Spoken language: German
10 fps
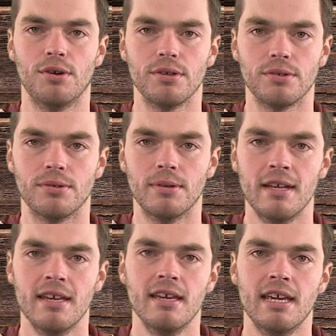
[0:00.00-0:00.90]
Euro.
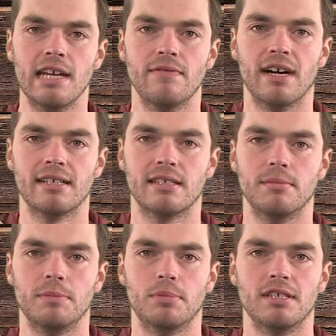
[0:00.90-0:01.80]
Hinweise
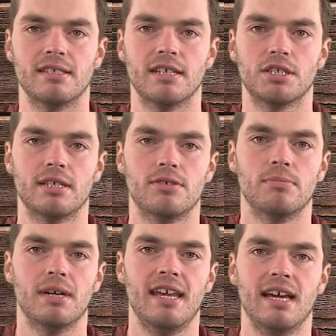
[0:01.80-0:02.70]
nimmt die Polizeistation
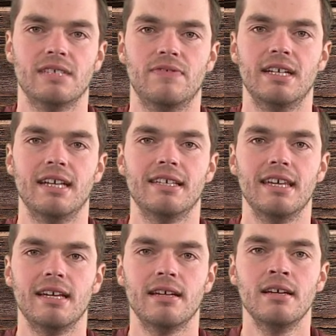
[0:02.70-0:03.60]
Bad Hersfeld
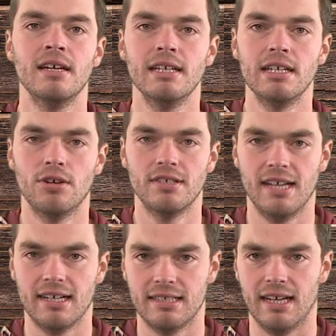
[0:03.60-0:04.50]
entgegen. Die
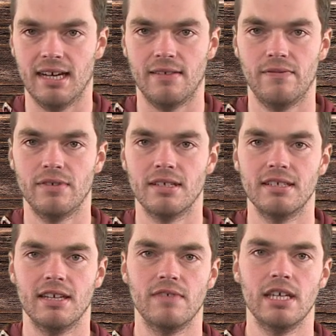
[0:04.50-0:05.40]
Kontaktdaten findet
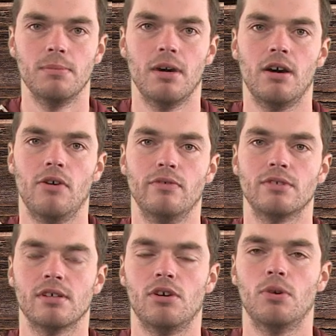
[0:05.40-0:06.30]
ihr wie immer auf
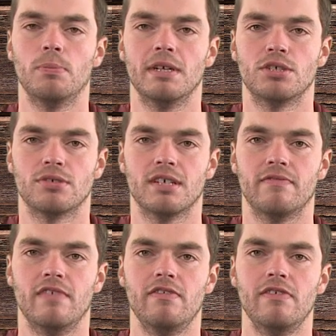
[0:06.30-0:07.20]
unserer Homepage
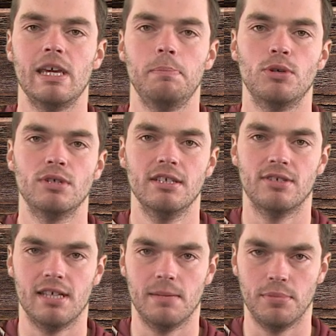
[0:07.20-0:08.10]
unter
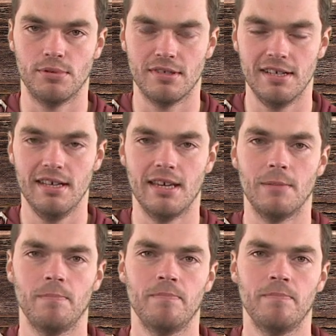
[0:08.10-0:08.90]
www.dz.de.